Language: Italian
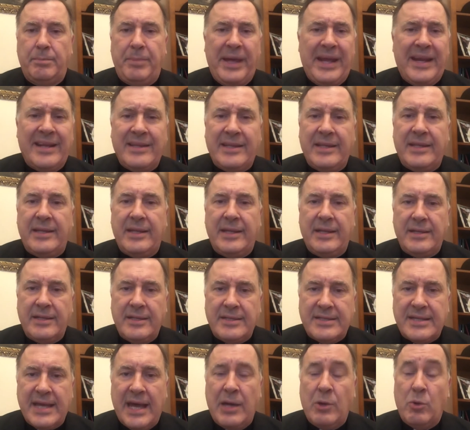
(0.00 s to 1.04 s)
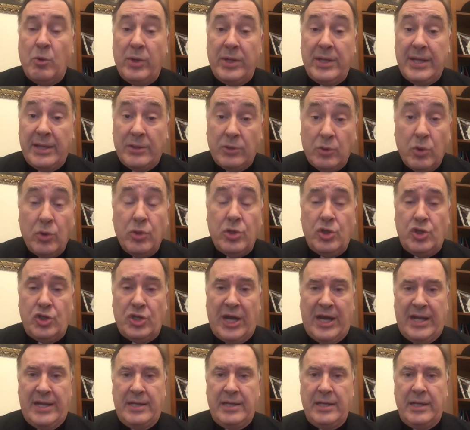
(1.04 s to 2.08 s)
perdite di sangue da 12
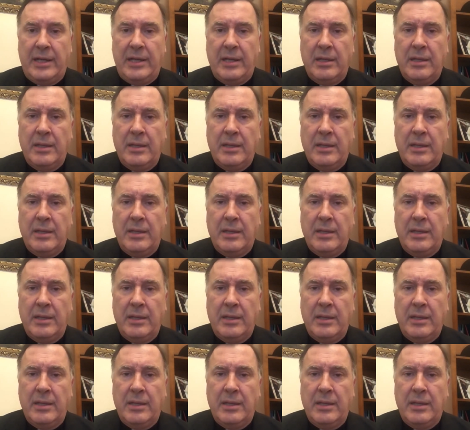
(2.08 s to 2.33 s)
anni,